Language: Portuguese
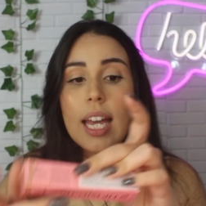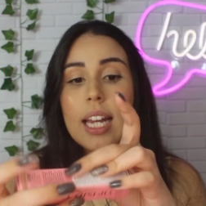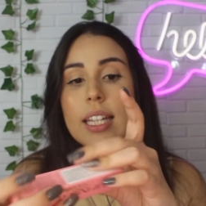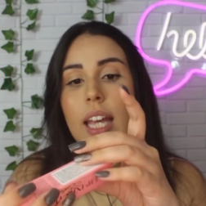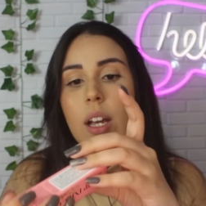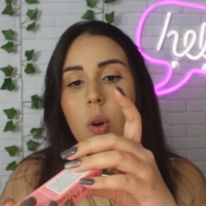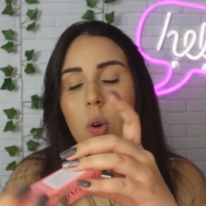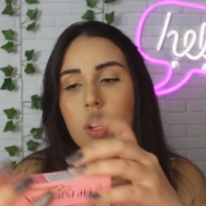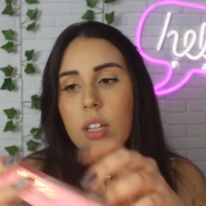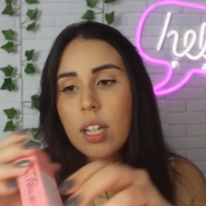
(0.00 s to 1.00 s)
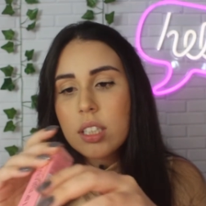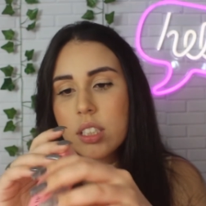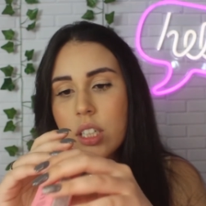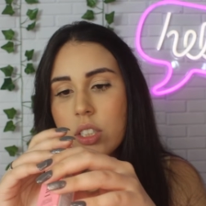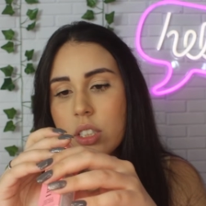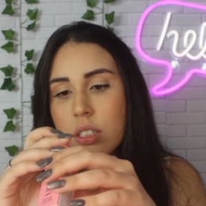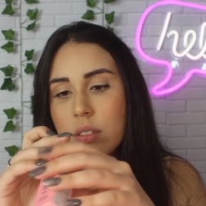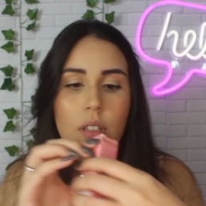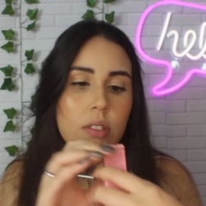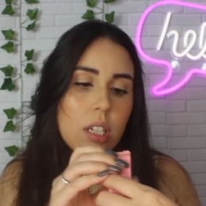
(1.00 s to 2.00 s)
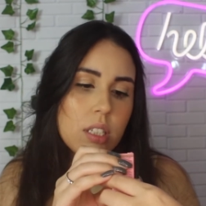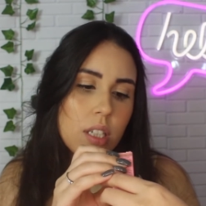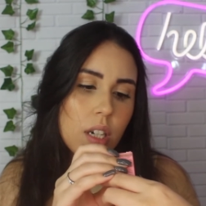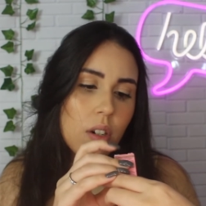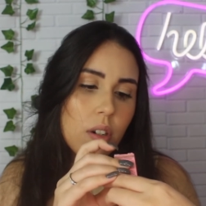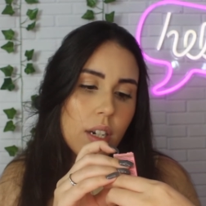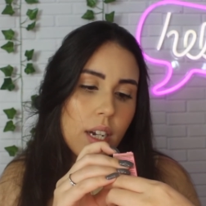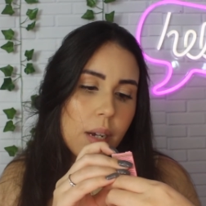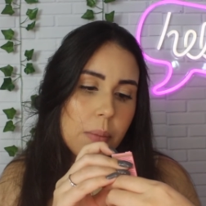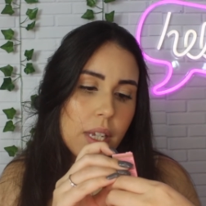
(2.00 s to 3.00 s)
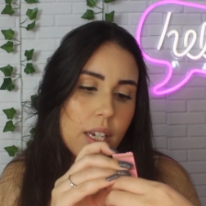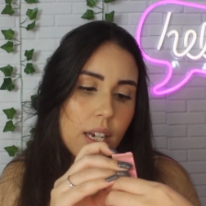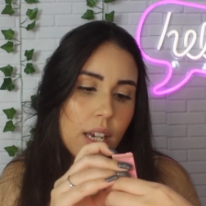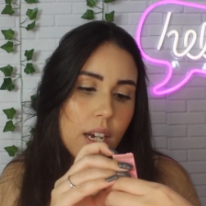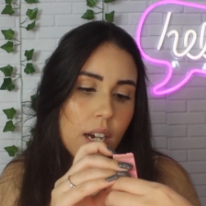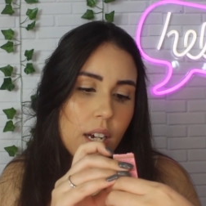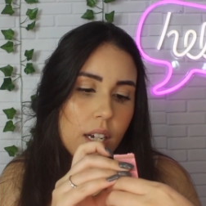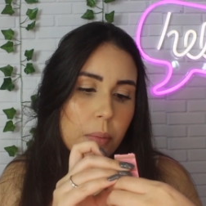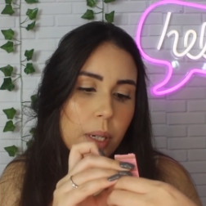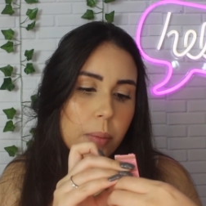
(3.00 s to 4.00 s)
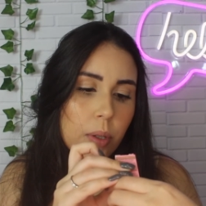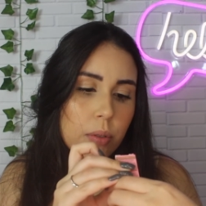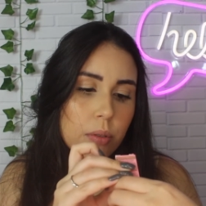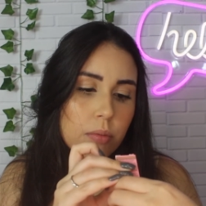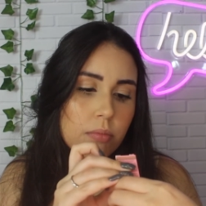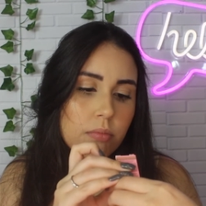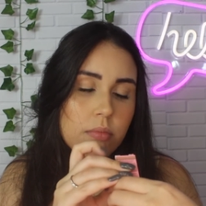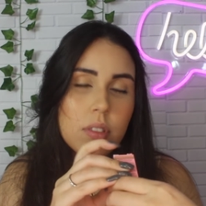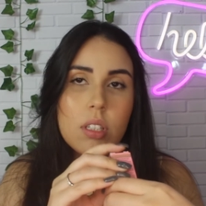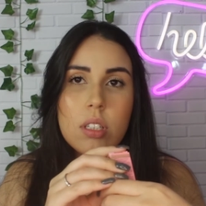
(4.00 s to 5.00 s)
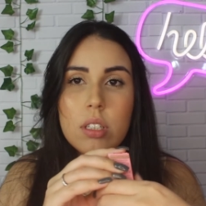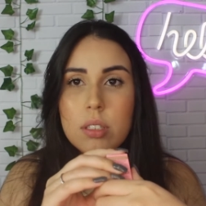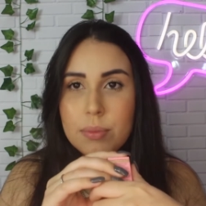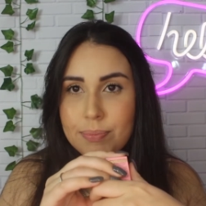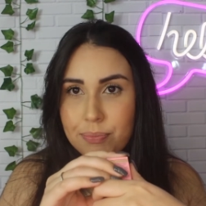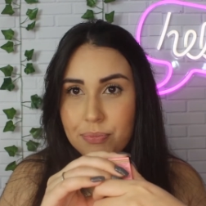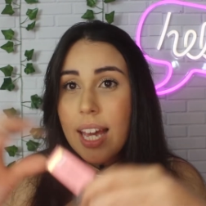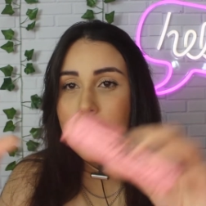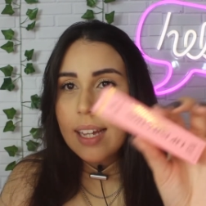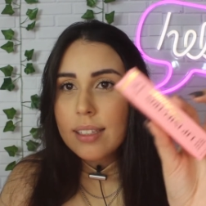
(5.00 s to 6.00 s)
Ele tem cor, tá, gente? Não sei dizer agora. A minha é a Bubble Gum ele é